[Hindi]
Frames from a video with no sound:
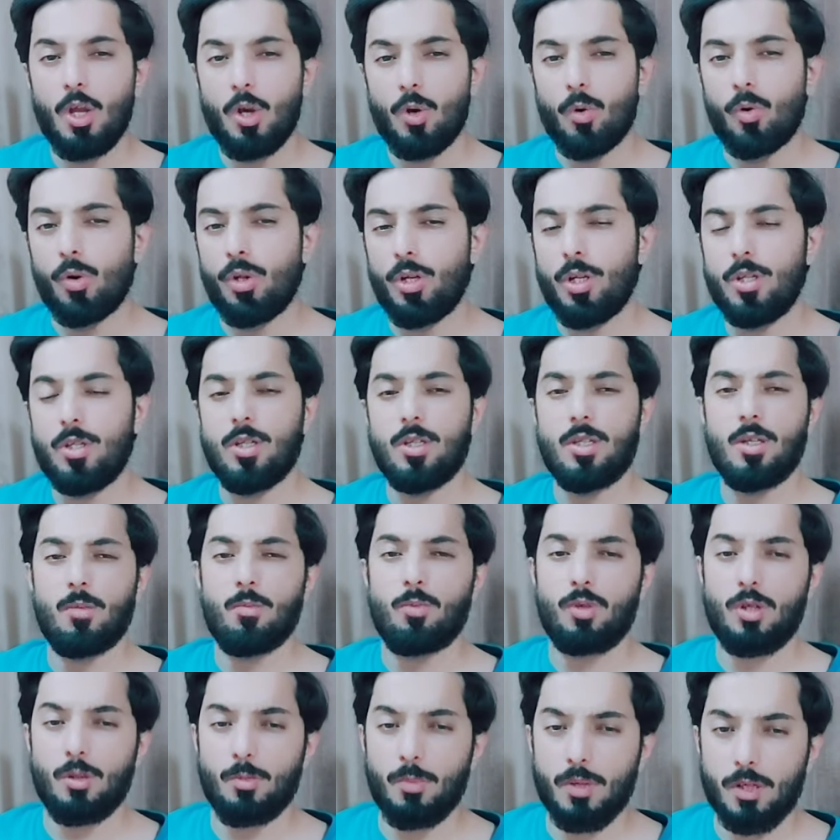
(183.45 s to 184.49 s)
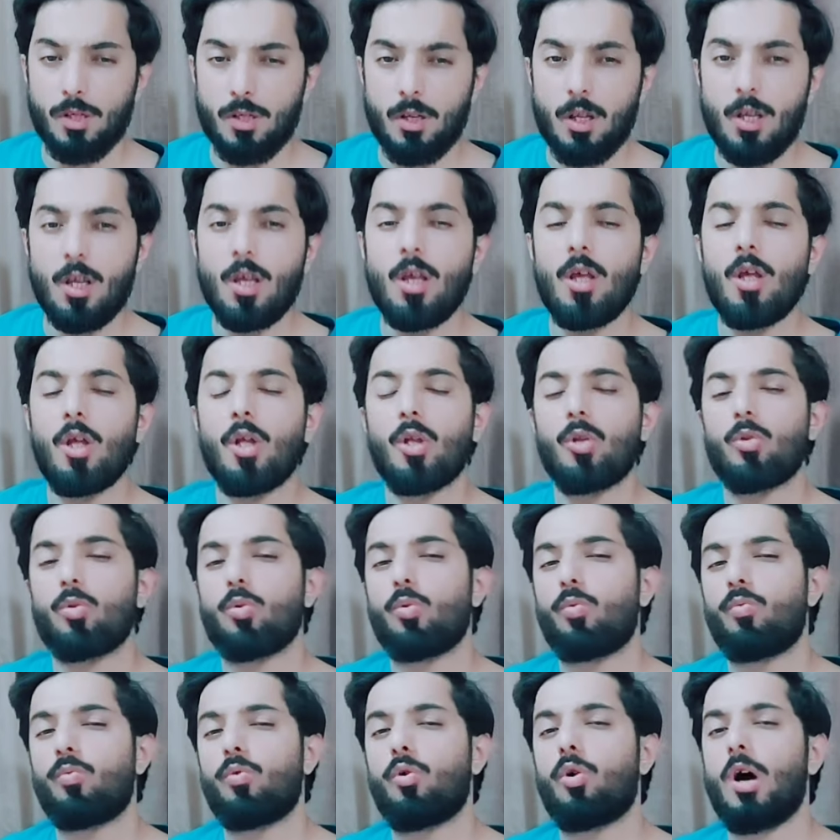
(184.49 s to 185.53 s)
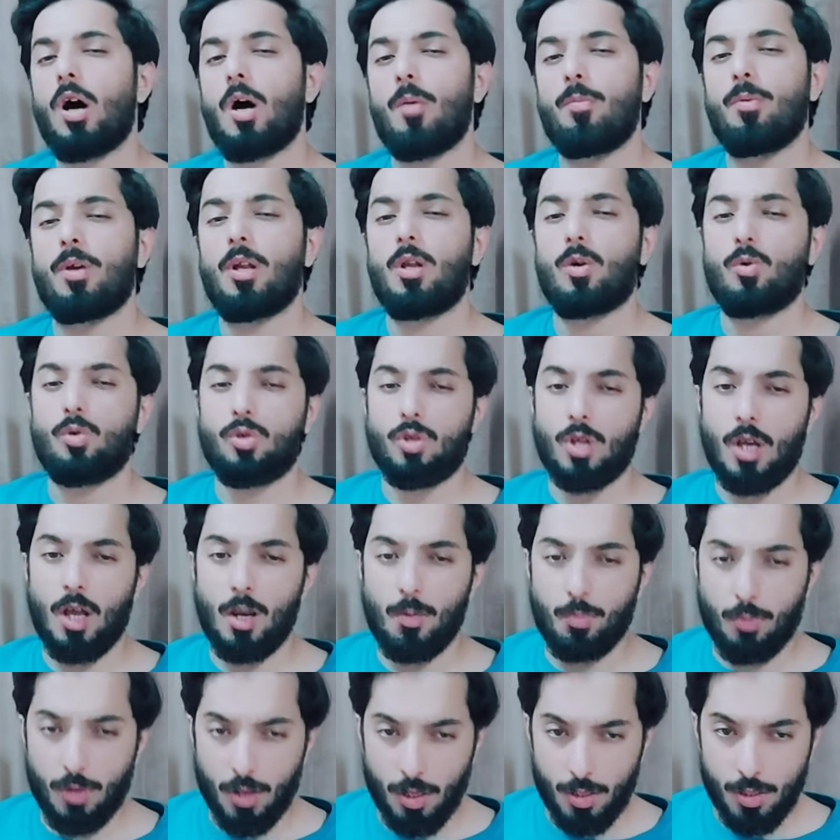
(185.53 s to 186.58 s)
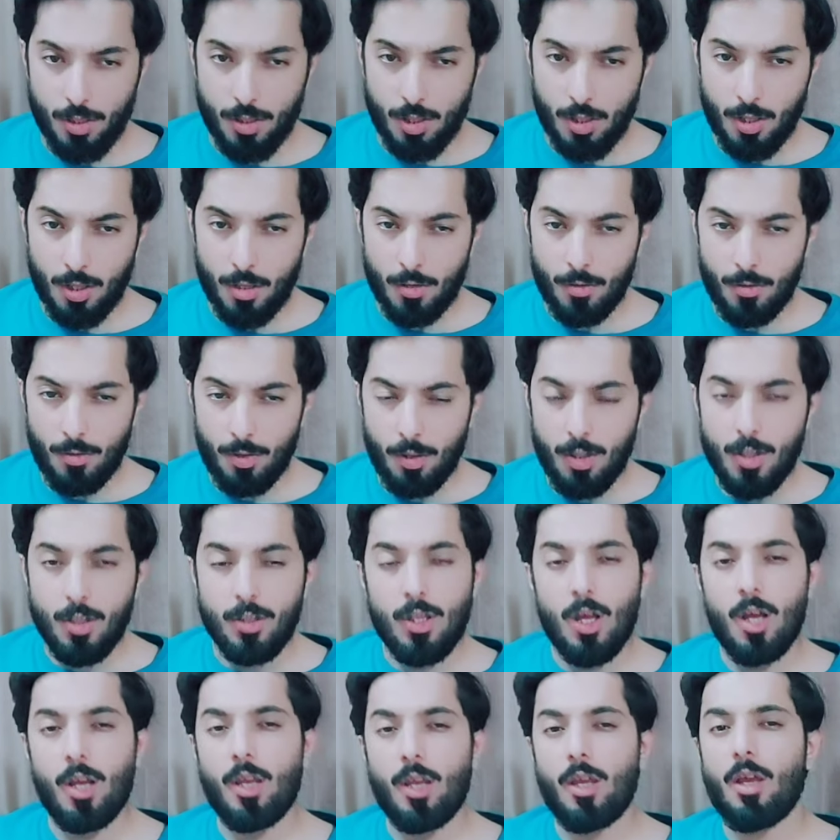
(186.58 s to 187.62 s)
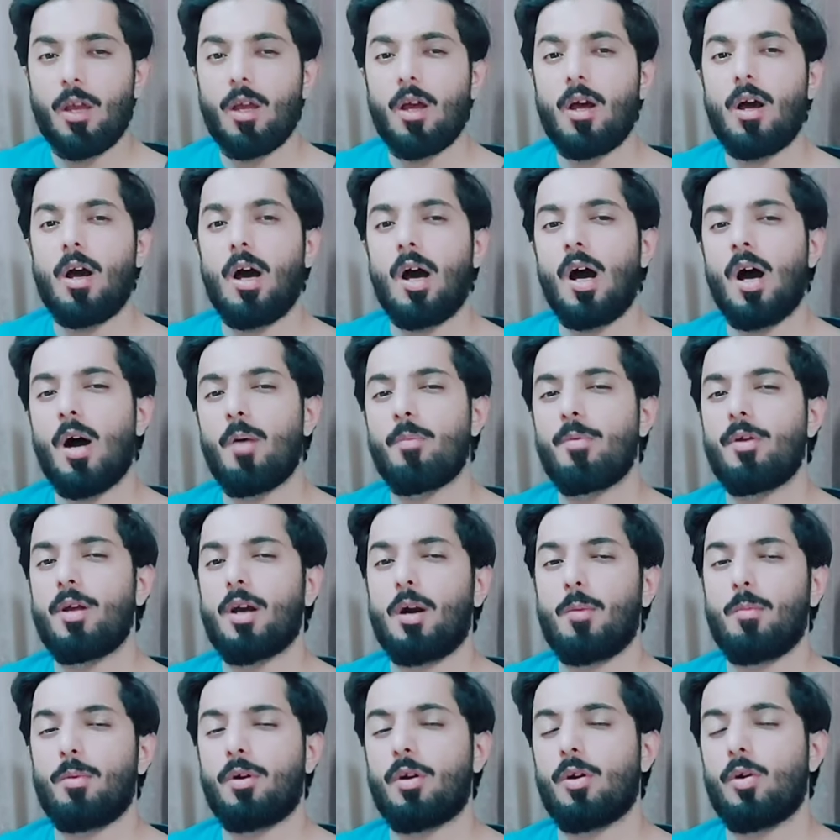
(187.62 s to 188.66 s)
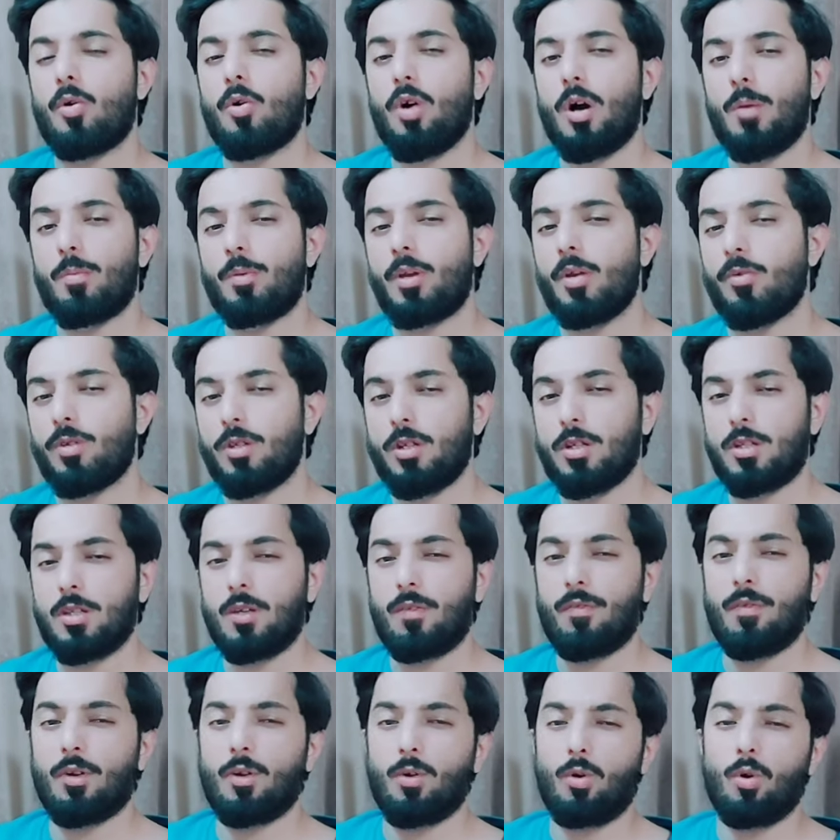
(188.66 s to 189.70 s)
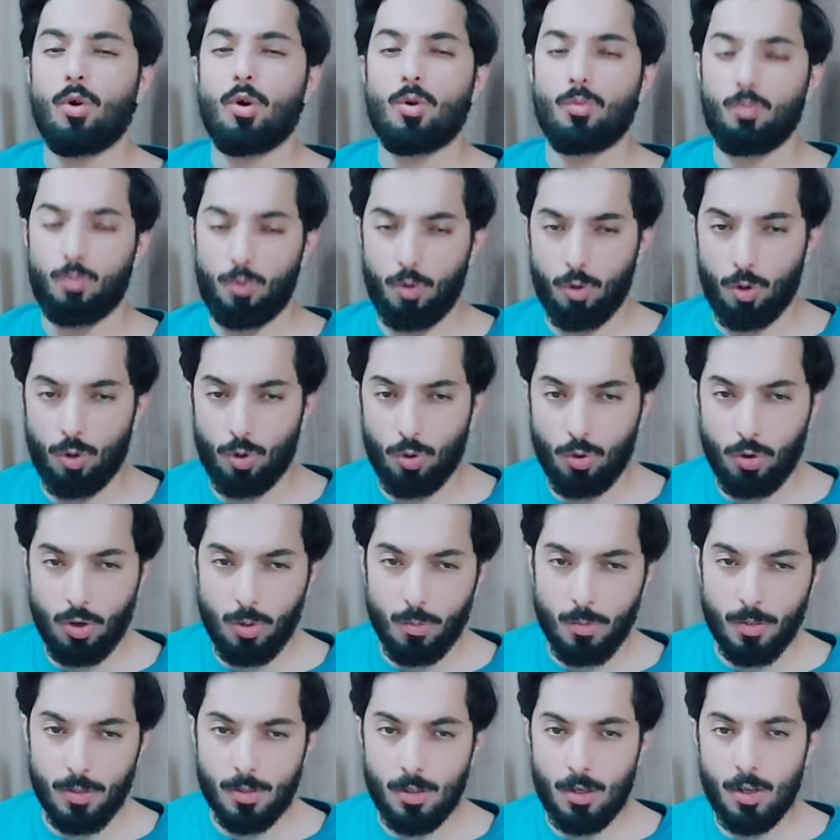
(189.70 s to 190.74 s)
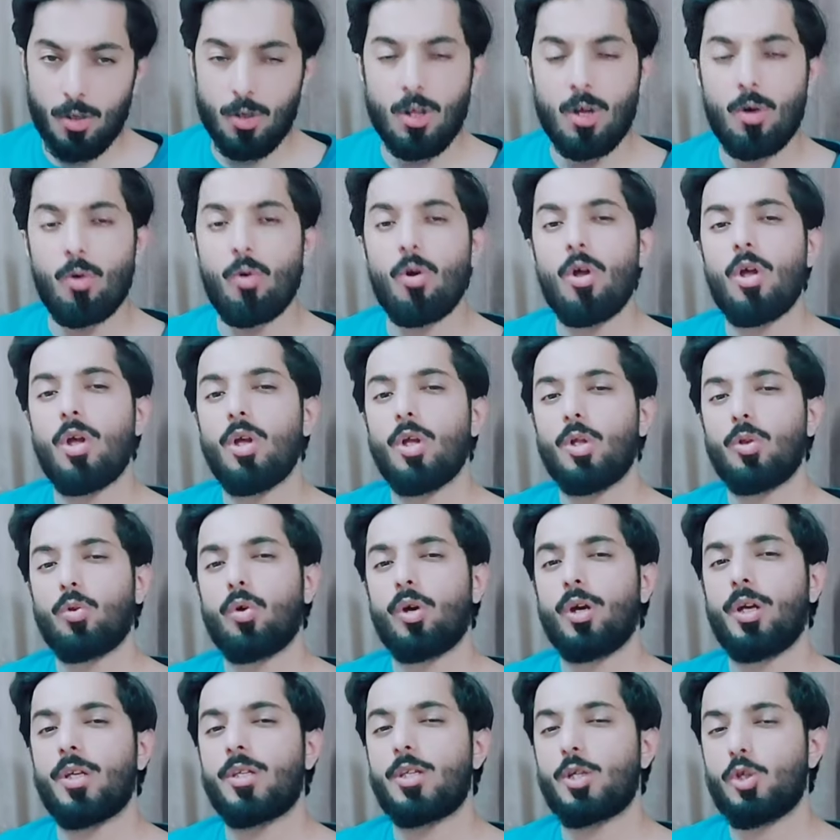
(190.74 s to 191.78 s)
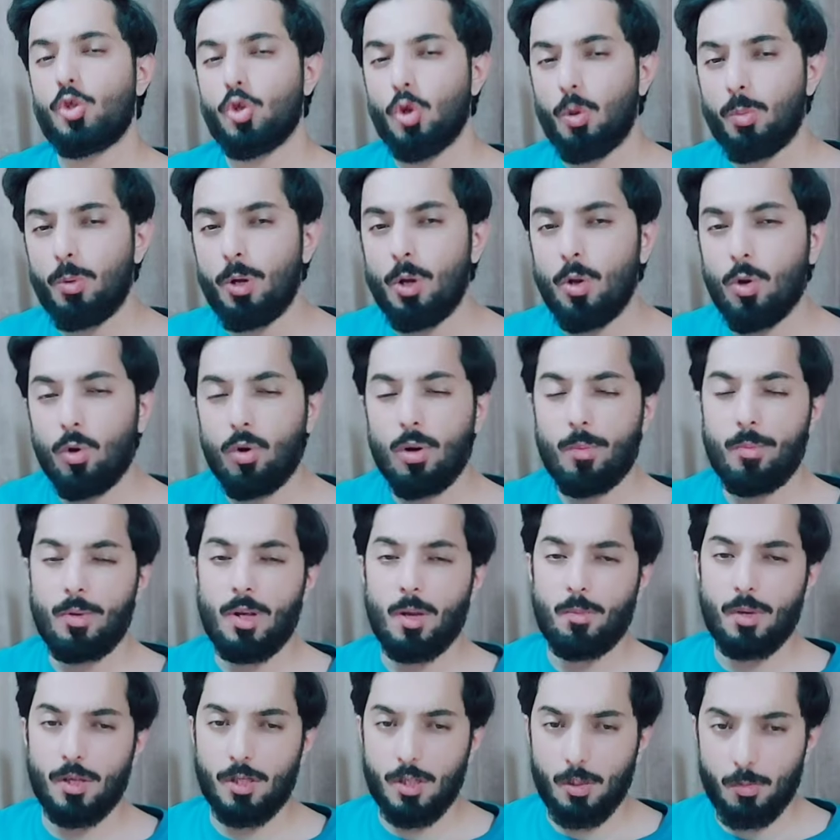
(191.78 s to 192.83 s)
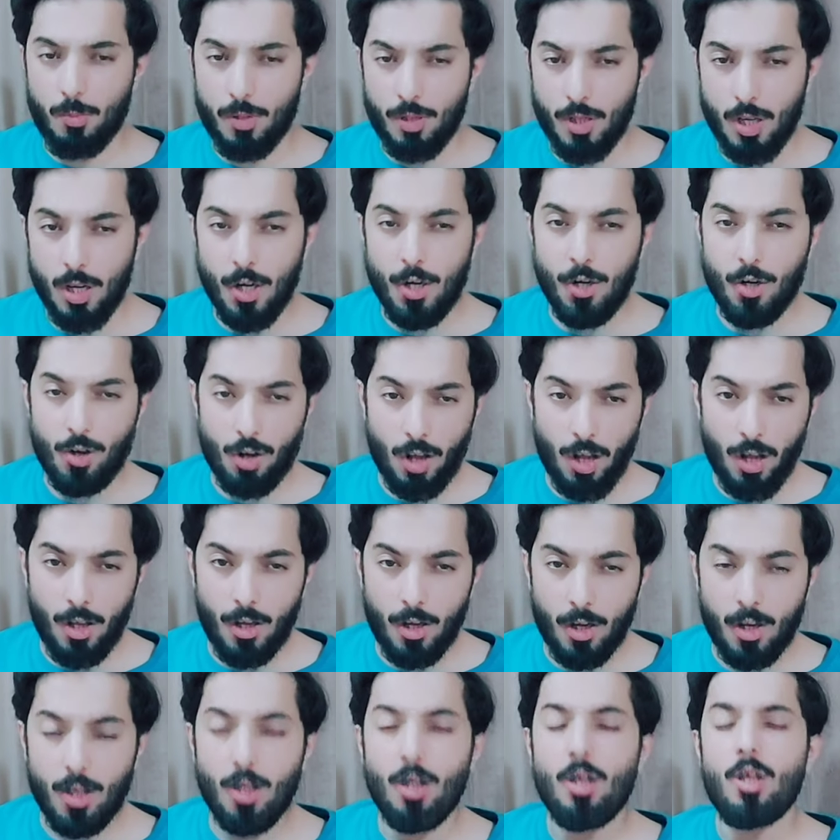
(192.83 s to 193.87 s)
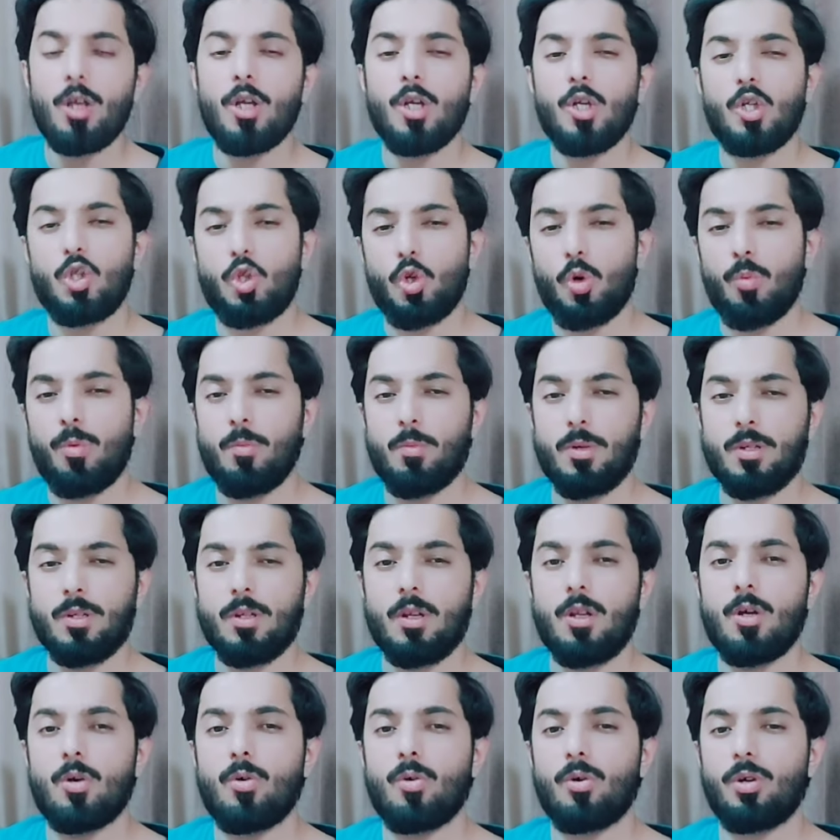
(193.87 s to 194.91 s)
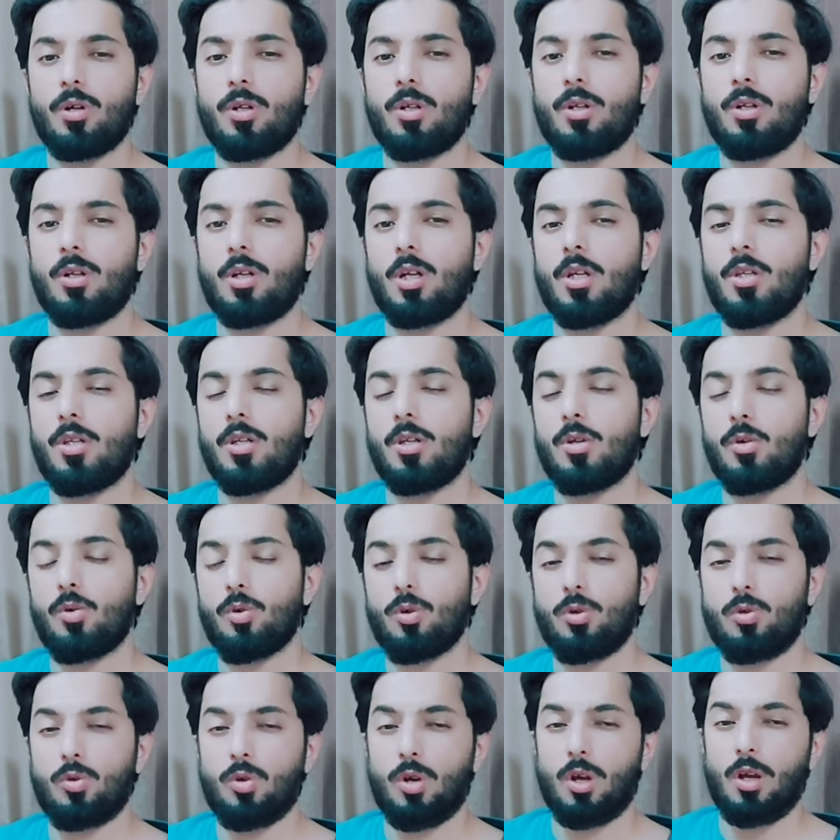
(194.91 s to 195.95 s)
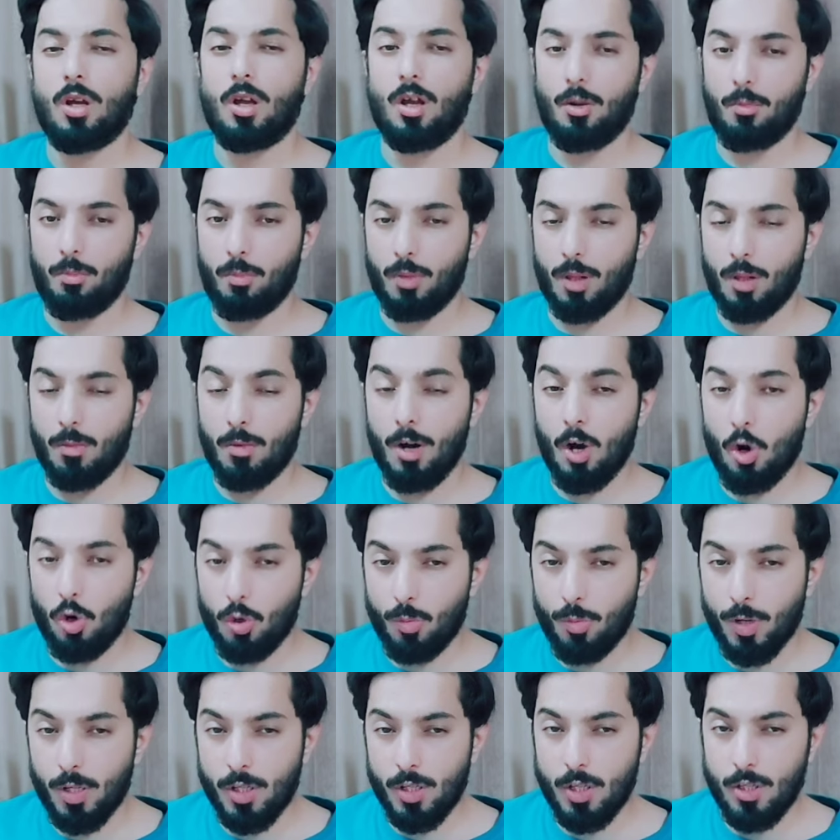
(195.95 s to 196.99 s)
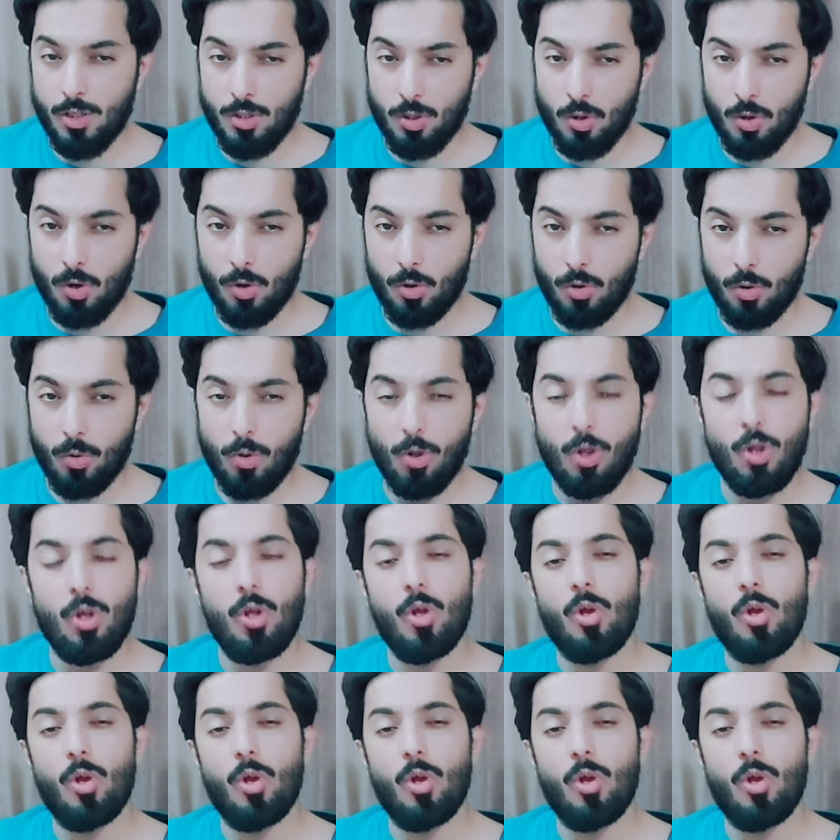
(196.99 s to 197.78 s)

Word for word: और ये चीज़ें मुझे मसले हैं तो वो आपके लिए कुछ हेल्प कर सकें ताकि आप यहाँ पर रहो आपकी वजह से फिर और और लोगों को मसला ना हो तो ऐसे जो भी लोग अपने एम्बेसी में जाके ट्राई करें जो भी मसले हो कि जिनको जो है मतलब आउट पास की ज़रूरत हो